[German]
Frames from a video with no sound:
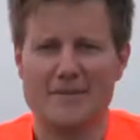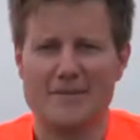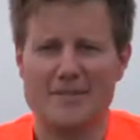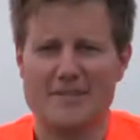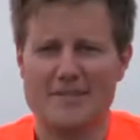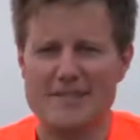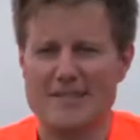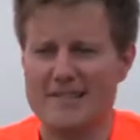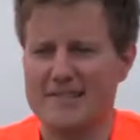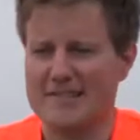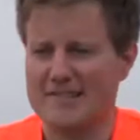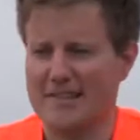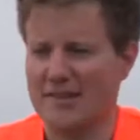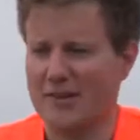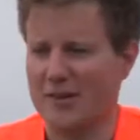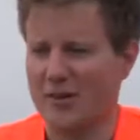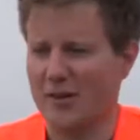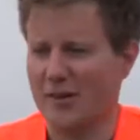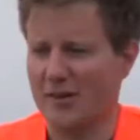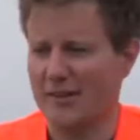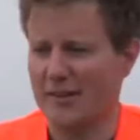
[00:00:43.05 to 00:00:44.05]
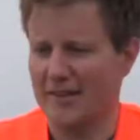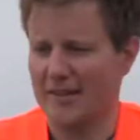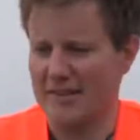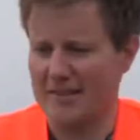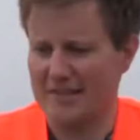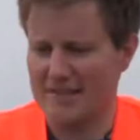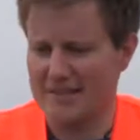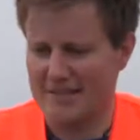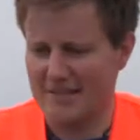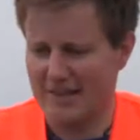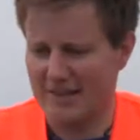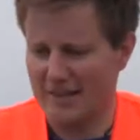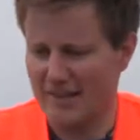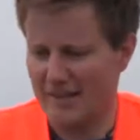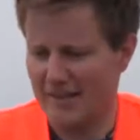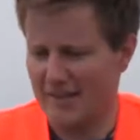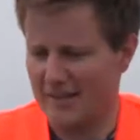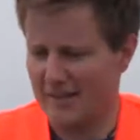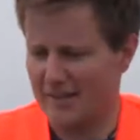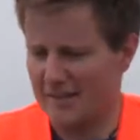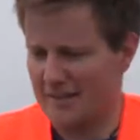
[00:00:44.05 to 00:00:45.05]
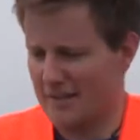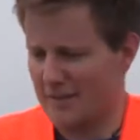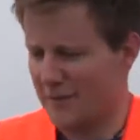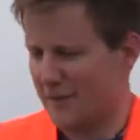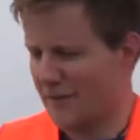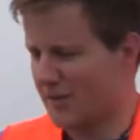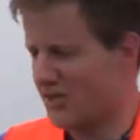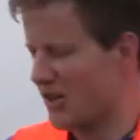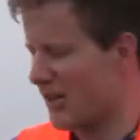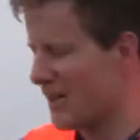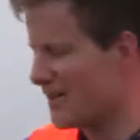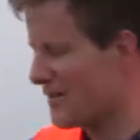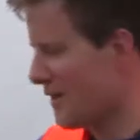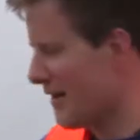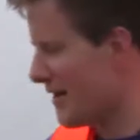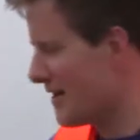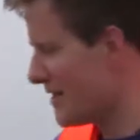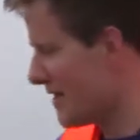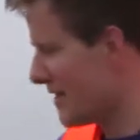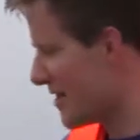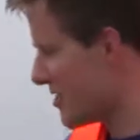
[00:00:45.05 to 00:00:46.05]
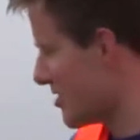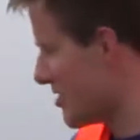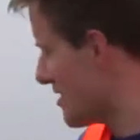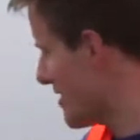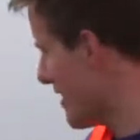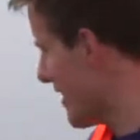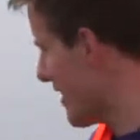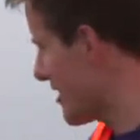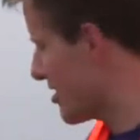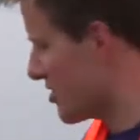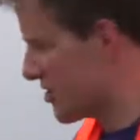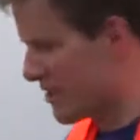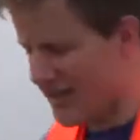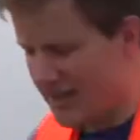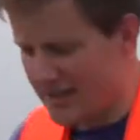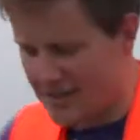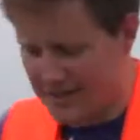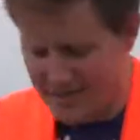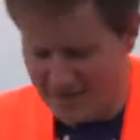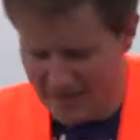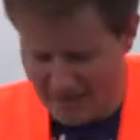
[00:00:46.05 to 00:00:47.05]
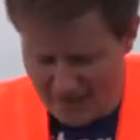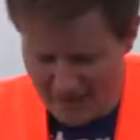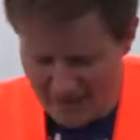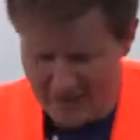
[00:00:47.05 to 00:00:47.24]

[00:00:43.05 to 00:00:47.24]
Wie Sie hier sehen können, ist der, die frische Asphaltdeckschicht hergestellt,